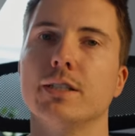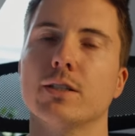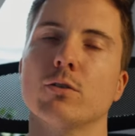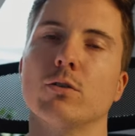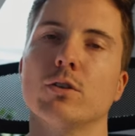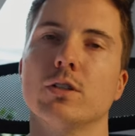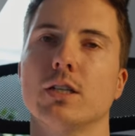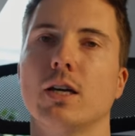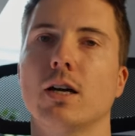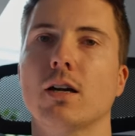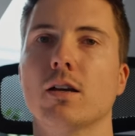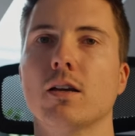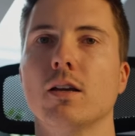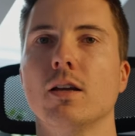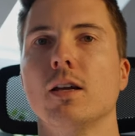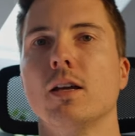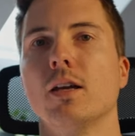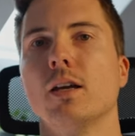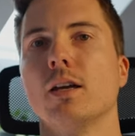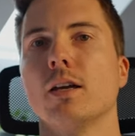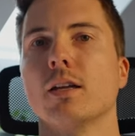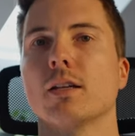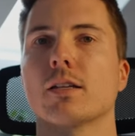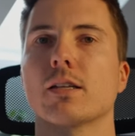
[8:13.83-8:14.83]
Yin und Yang.
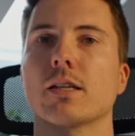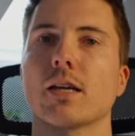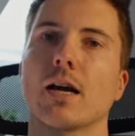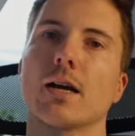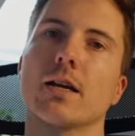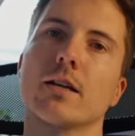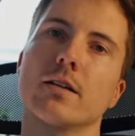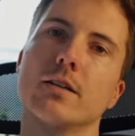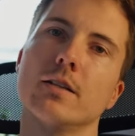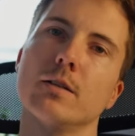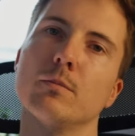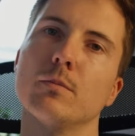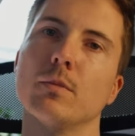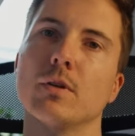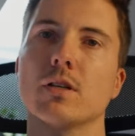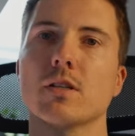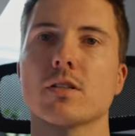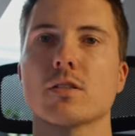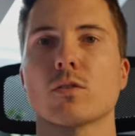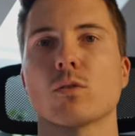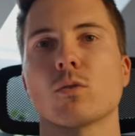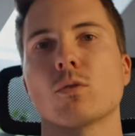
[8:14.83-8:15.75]
Die einen lieben es